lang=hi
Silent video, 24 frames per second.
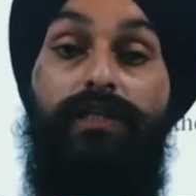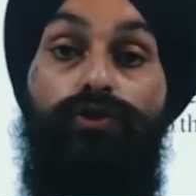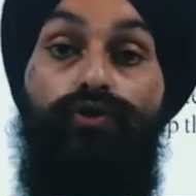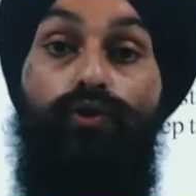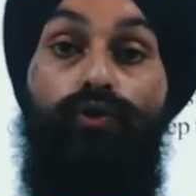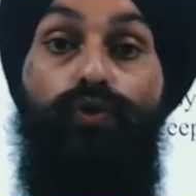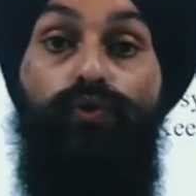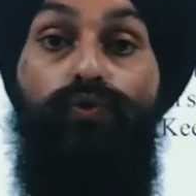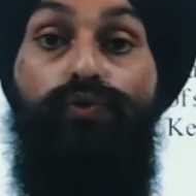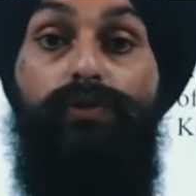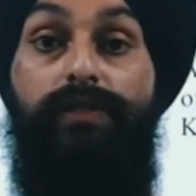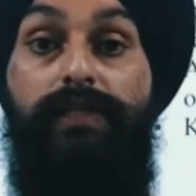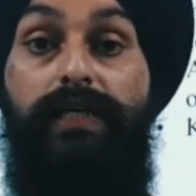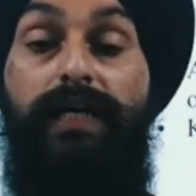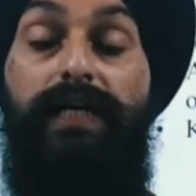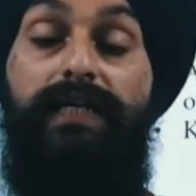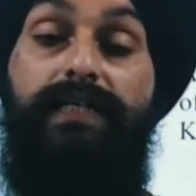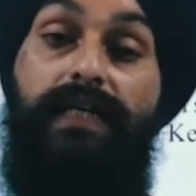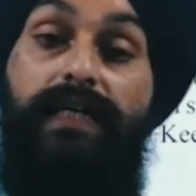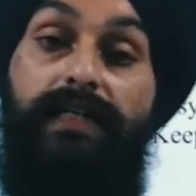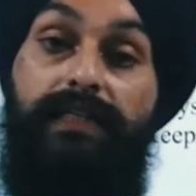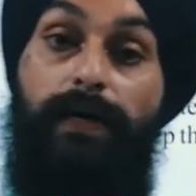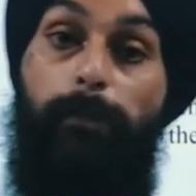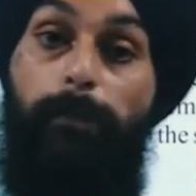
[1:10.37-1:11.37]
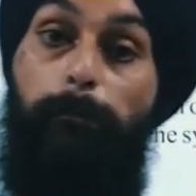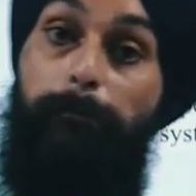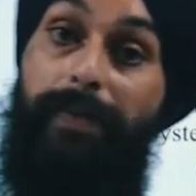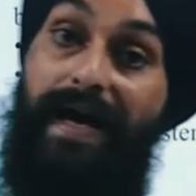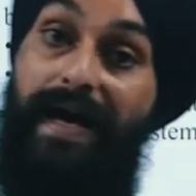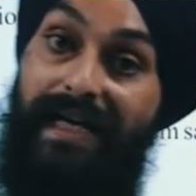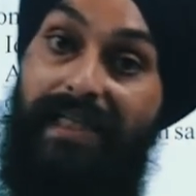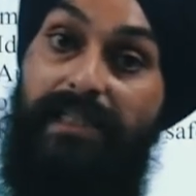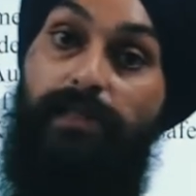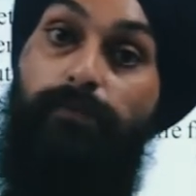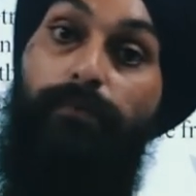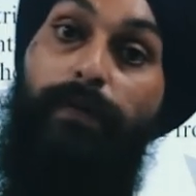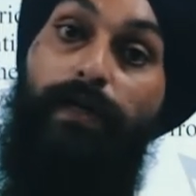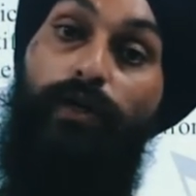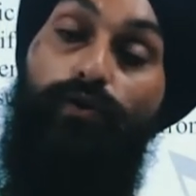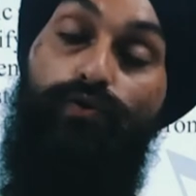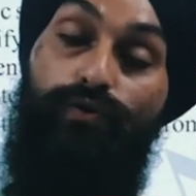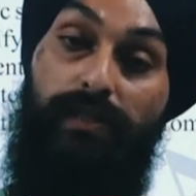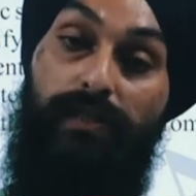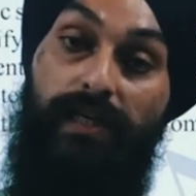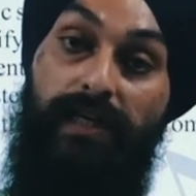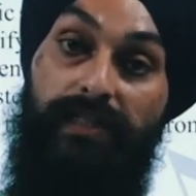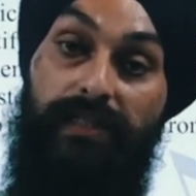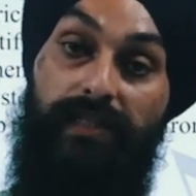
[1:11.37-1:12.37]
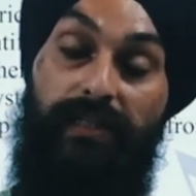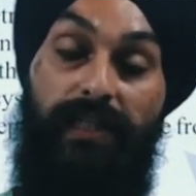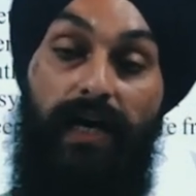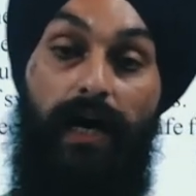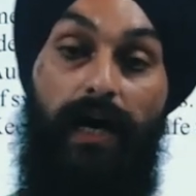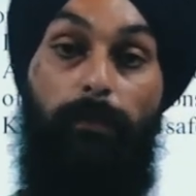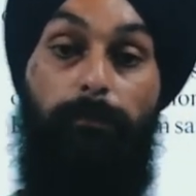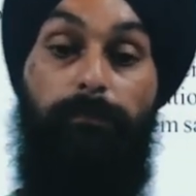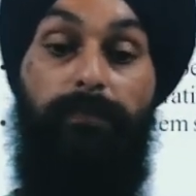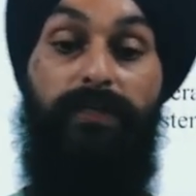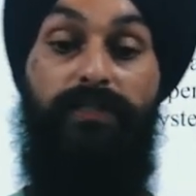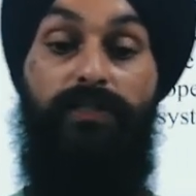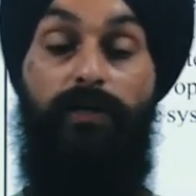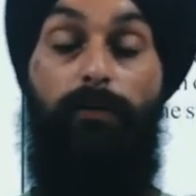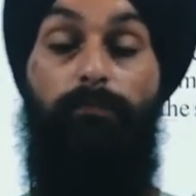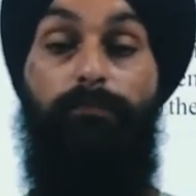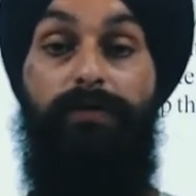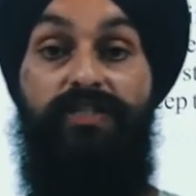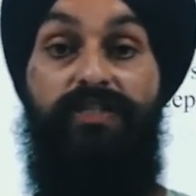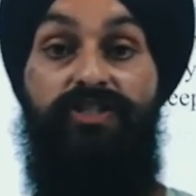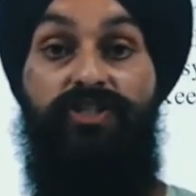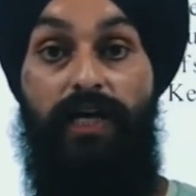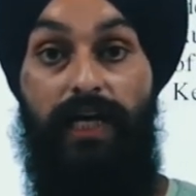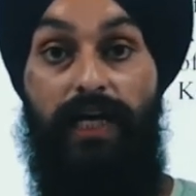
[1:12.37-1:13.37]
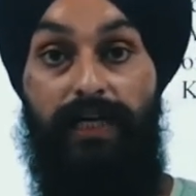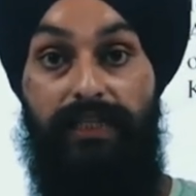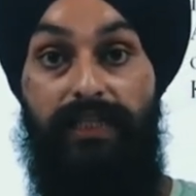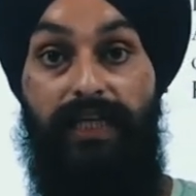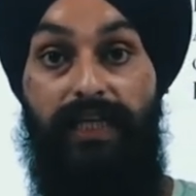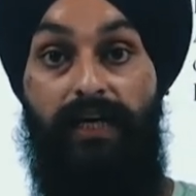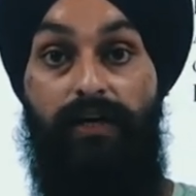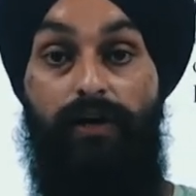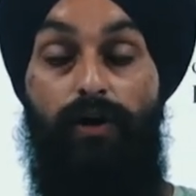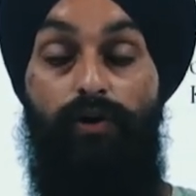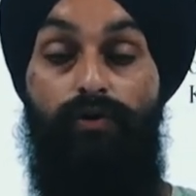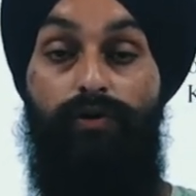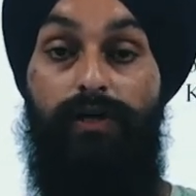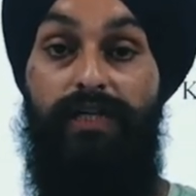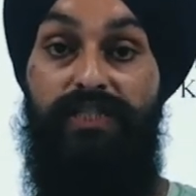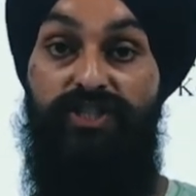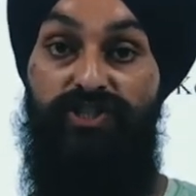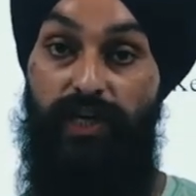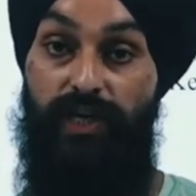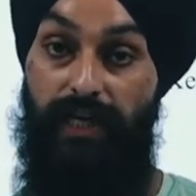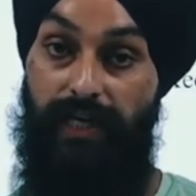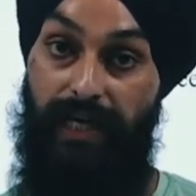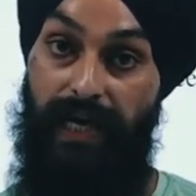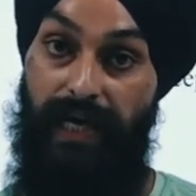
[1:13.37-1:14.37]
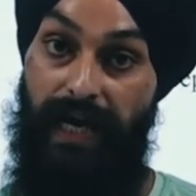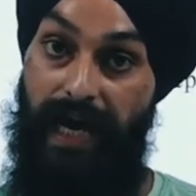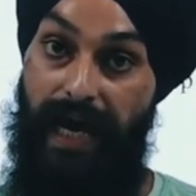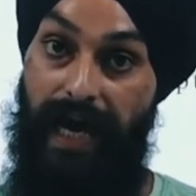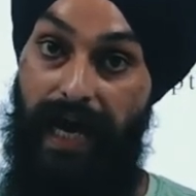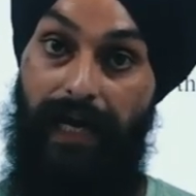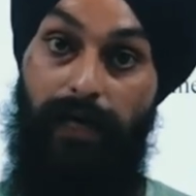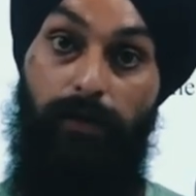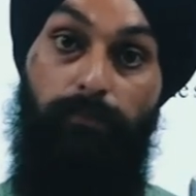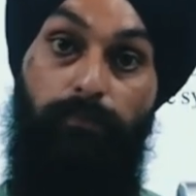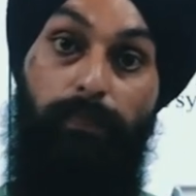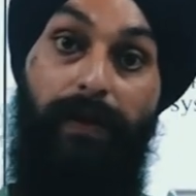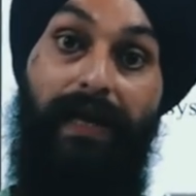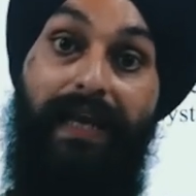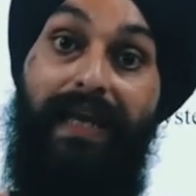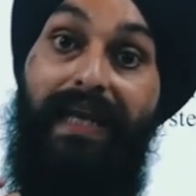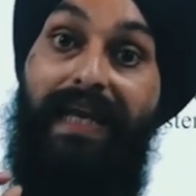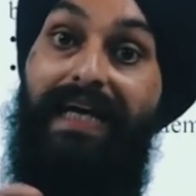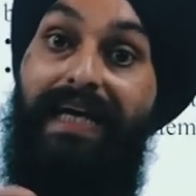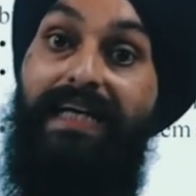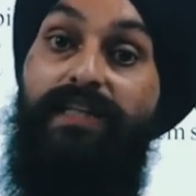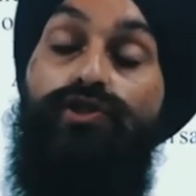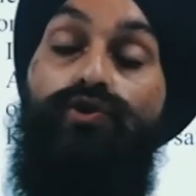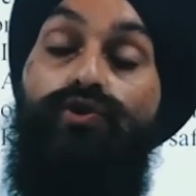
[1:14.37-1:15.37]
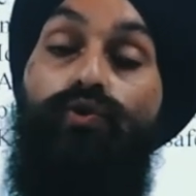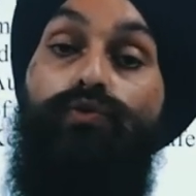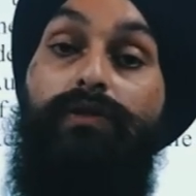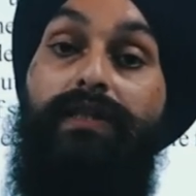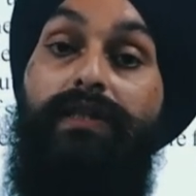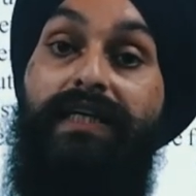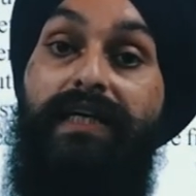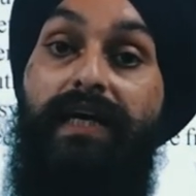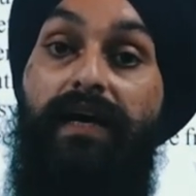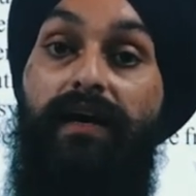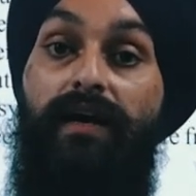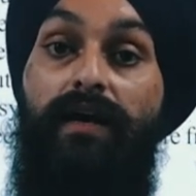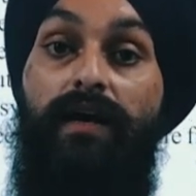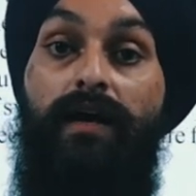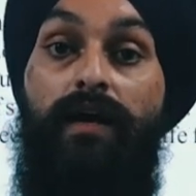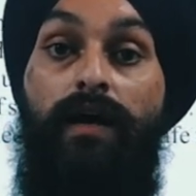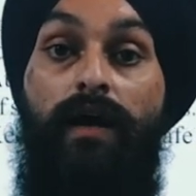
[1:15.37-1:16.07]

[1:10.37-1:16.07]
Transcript: जो यूज किया जाता है बैंक्स में यूज किया जाता है आपने जब भी चेक देखा होगा चेक के एंड पे लाइंस होती हैं